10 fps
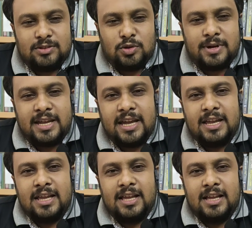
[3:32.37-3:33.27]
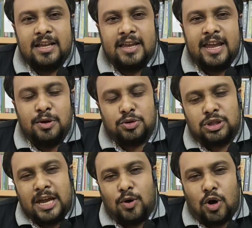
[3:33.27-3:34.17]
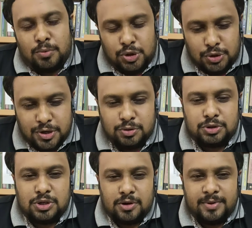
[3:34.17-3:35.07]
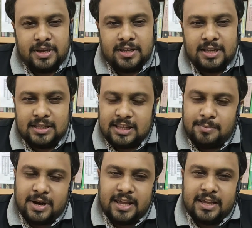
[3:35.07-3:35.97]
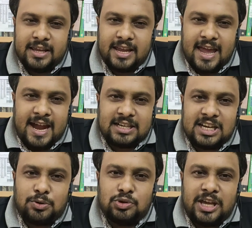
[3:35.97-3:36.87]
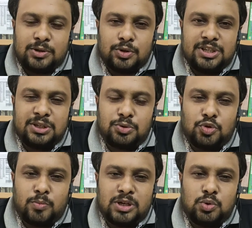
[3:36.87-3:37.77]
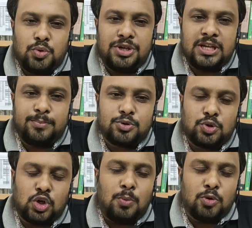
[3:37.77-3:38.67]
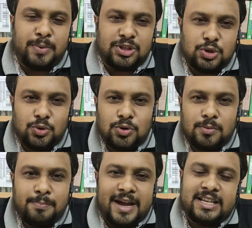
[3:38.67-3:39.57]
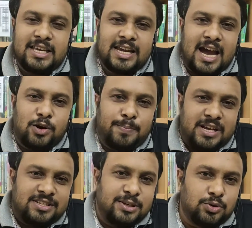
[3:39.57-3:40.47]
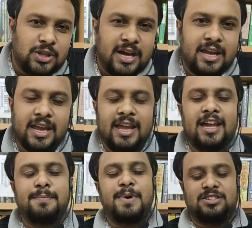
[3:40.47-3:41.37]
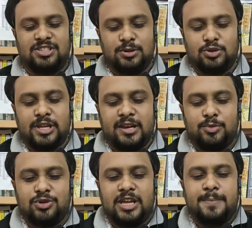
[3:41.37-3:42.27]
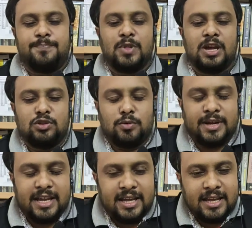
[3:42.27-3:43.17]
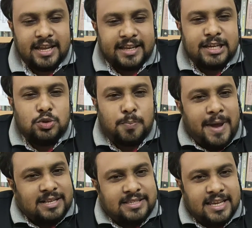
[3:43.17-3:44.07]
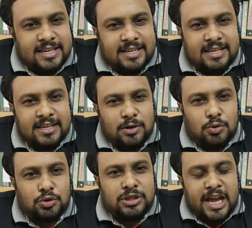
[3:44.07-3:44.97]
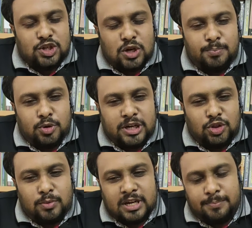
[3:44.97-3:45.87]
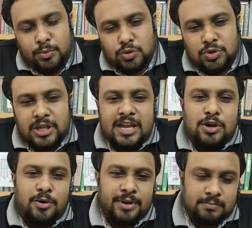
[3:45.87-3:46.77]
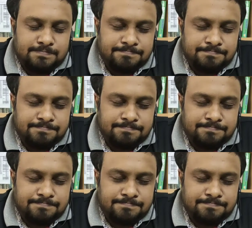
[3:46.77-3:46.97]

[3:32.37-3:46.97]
তোমাকে এই অধ্যায় অবশ্যই করতে হবে তার মানে একটা অধ্যায় করে যেহেতু তোমার দুটি প্রশ্ন কমন পাচ্ছ বাকি থাকে আরও পাঁচটি অধ্যায় এই পাঁচটি অধ্যায়ের মধ্যে তোমাকে কিছু বেসিক অধ্যায় সম্পর্কে তোমাকে পড়তেই হবে